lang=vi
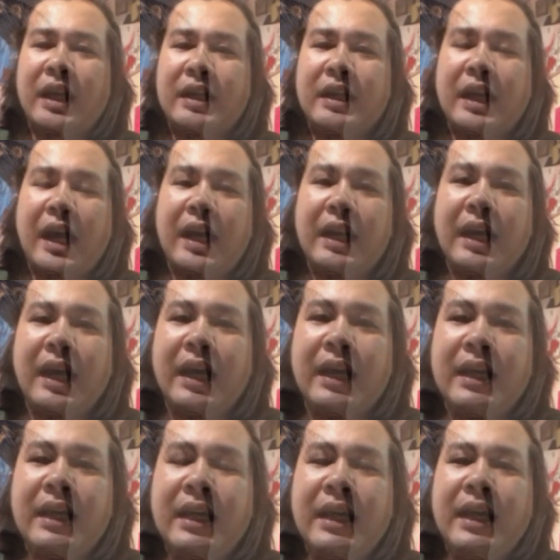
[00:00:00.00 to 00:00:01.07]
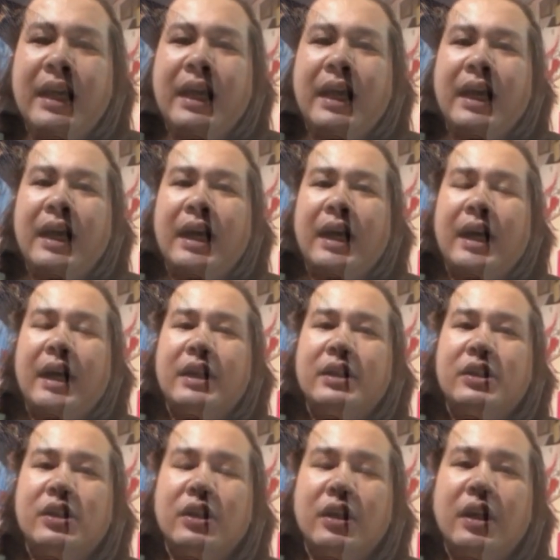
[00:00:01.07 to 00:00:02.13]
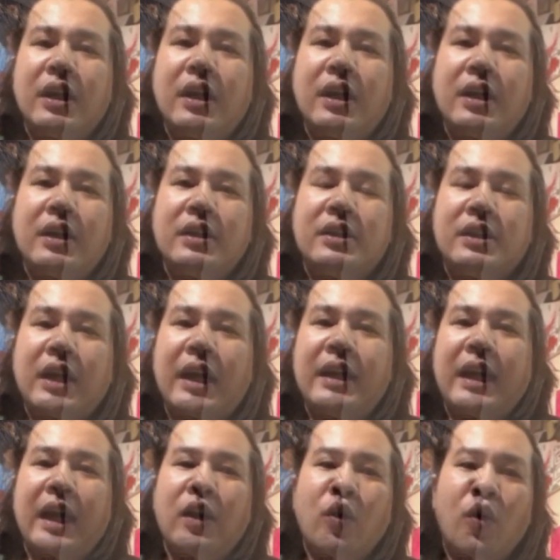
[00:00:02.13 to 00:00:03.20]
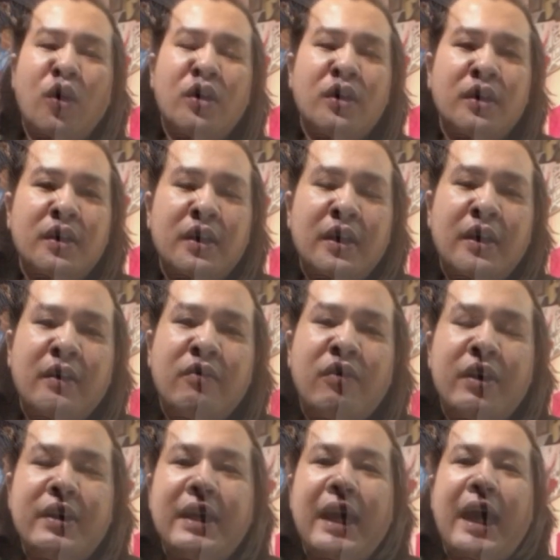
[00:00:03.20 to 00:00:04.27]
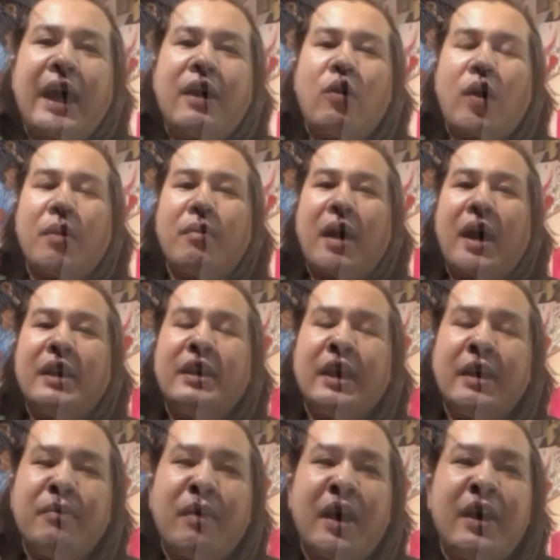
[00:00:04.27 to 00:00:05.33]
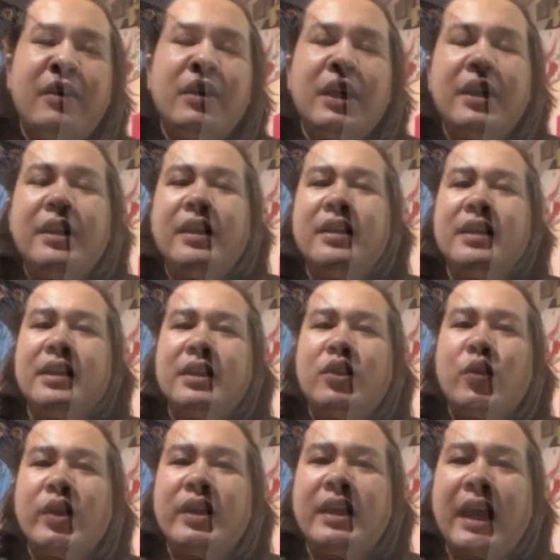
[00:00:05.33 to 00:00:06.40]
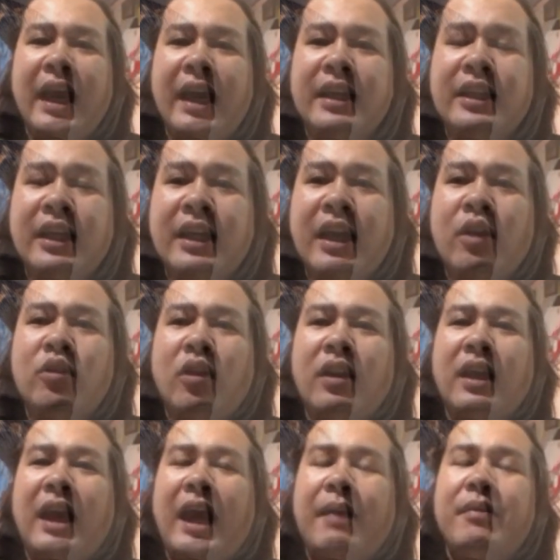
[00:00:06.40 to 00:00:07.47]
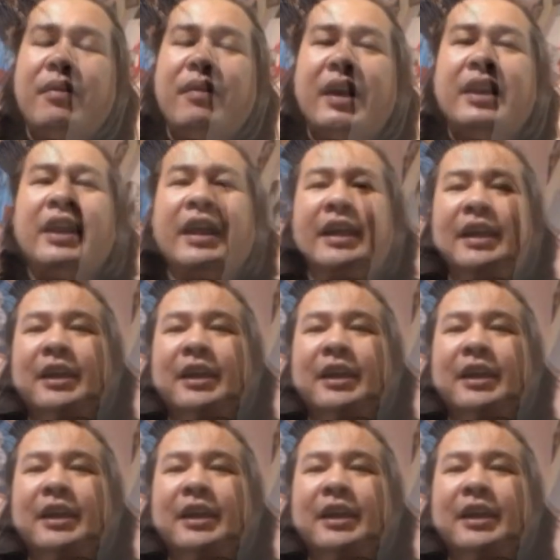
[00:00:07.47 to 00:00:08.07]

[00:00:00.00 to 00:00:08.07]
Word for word: Một lần nữa con chúc bác được nhiều sức khỏe và mãi mãi là niềm tin mãnh liệt của chúng con.